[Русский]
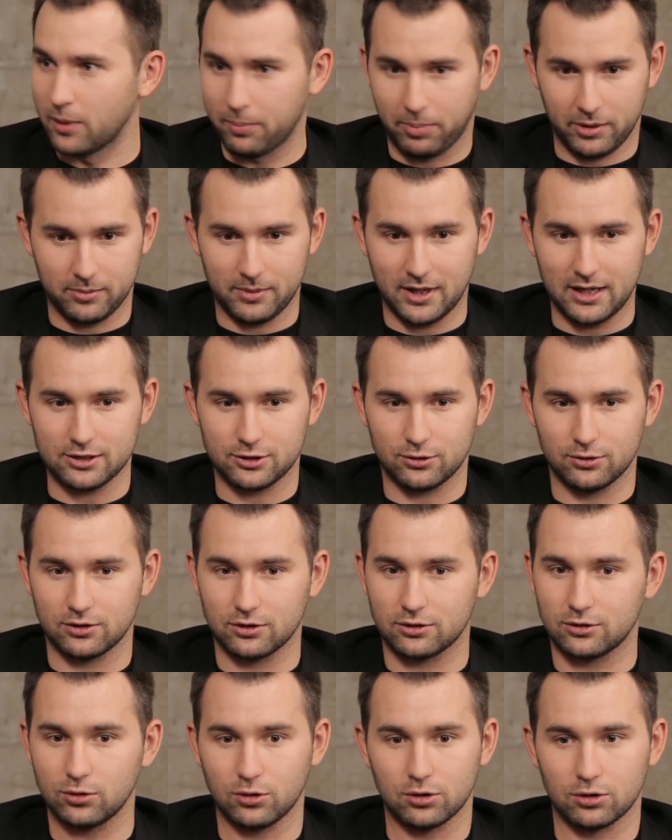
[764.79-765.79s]
мы понимали, что
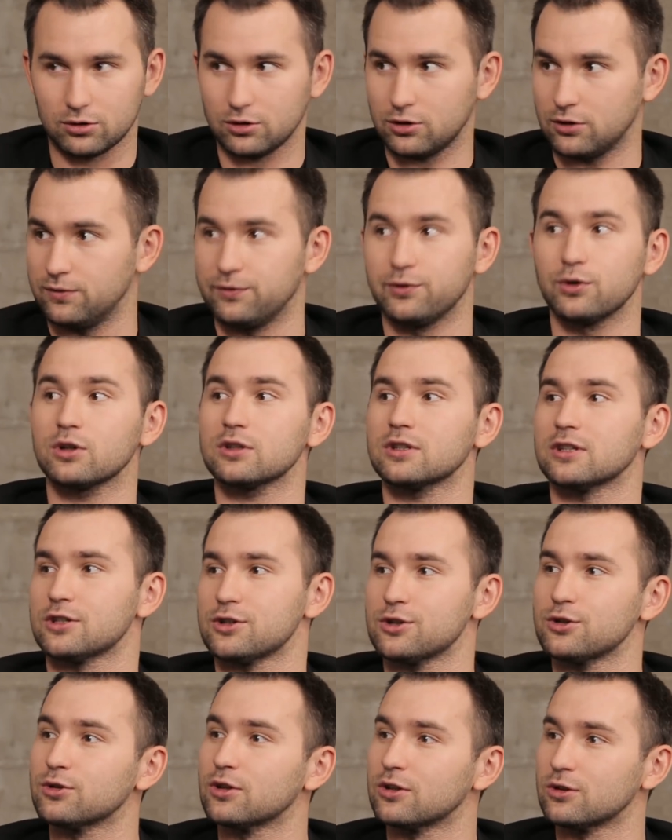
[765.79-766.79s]
это то
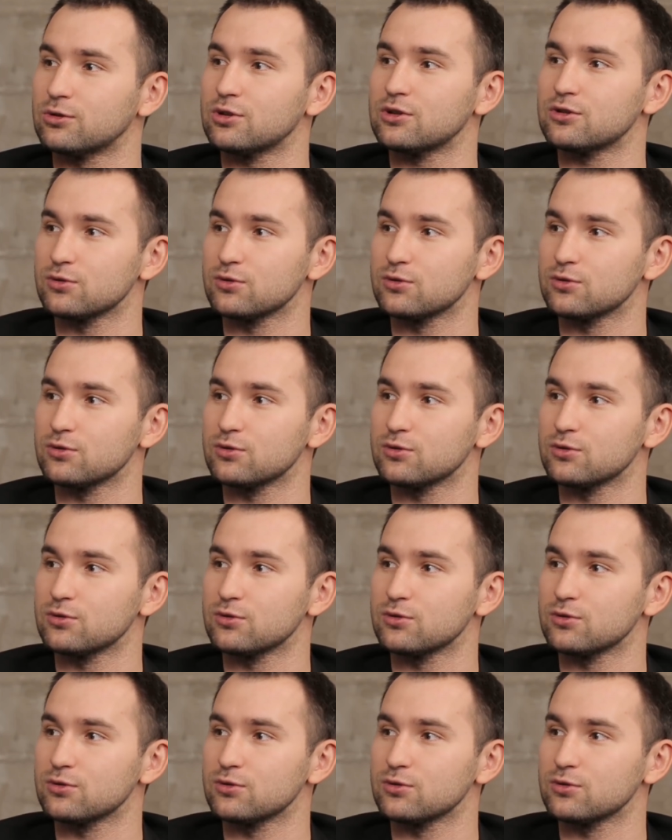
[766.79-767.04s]
твердое, что дает